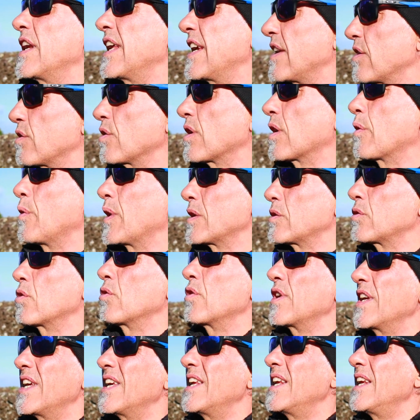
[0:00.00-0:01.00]
legno da 4
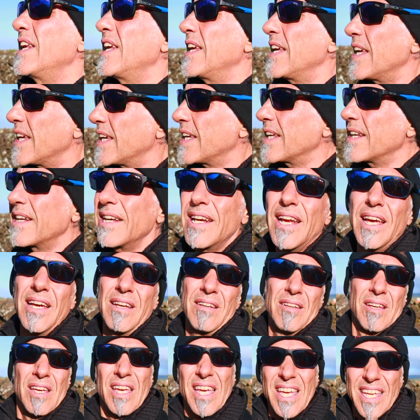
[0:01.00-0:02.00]
kg
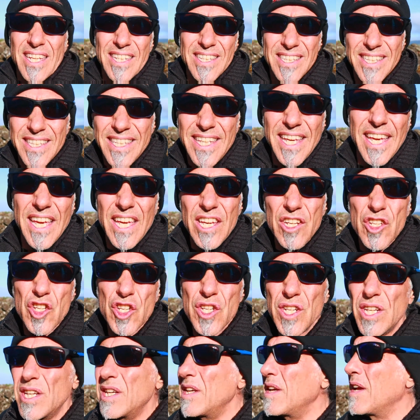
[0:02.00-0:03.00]
in
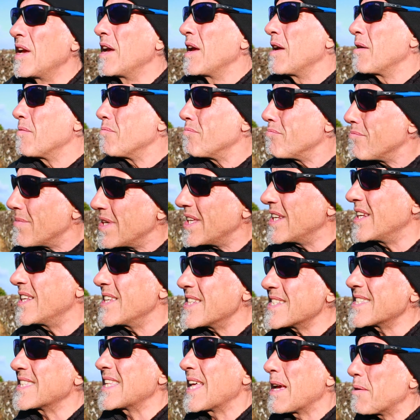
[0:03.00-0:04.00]
10 mini
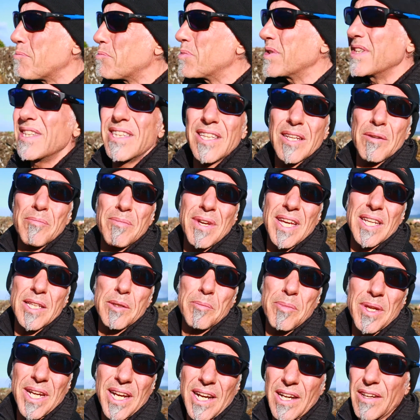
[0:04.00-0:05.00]
step
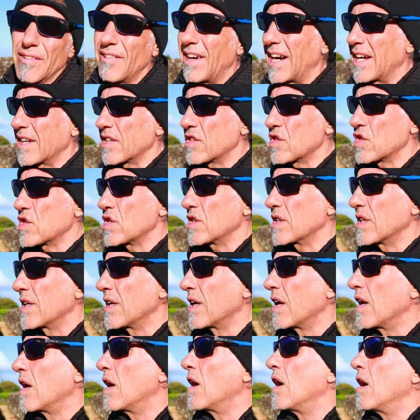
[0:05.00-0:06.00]
intermedi per arrivarci
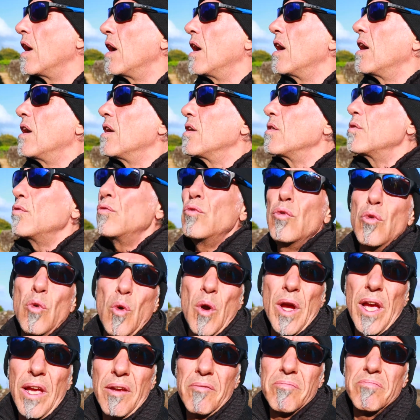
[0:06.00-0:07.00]

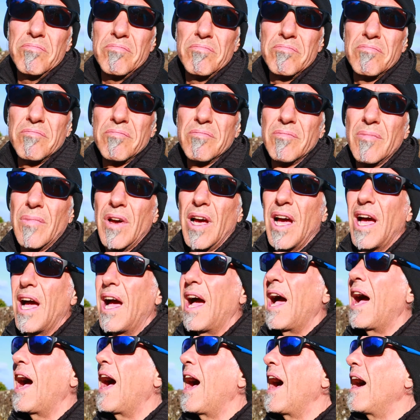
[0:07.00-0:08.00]
2
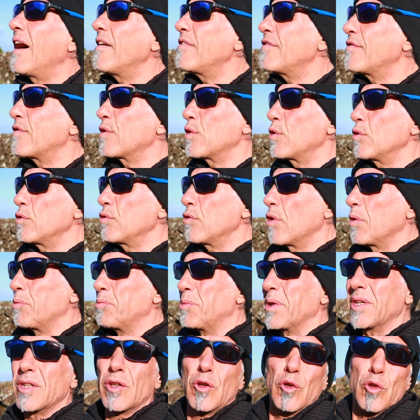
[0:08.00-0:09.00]
affronto il
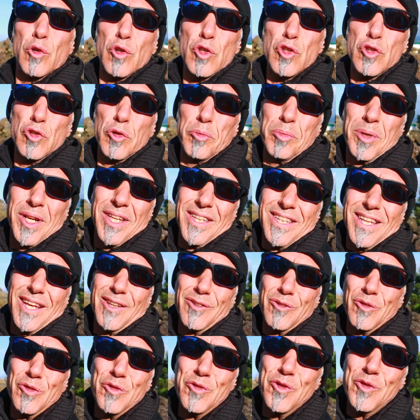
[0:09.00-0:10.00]
percorso
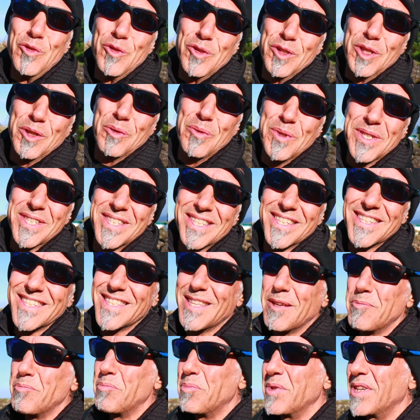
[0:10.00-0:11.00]
prendendo ognuno di questi
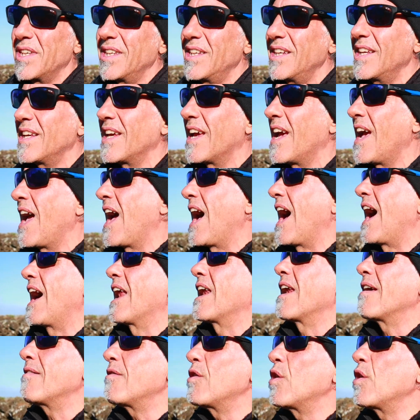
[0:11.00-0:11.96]
steppini alla